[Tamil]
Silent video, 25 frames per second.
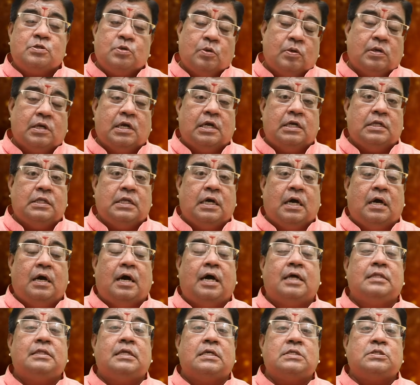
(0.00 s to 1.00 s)
சுக்கரன் தான்
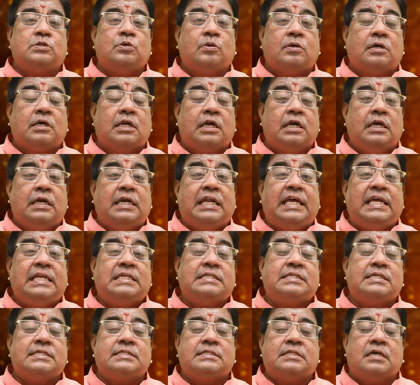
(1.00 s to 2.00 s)
அந்த சுக்கரன்
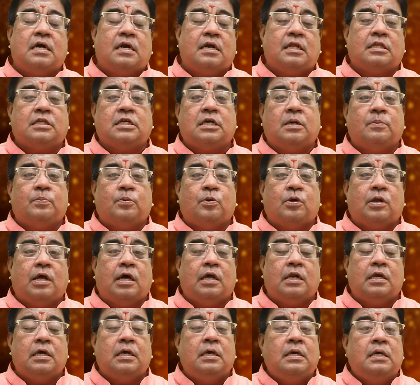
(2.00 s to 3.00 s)
நீச்ச ஸ்தானத்துக்கு
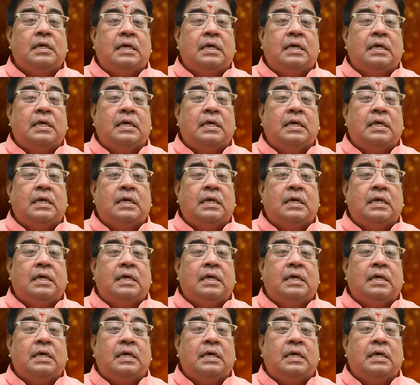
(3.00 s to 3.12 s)
போகிறாரு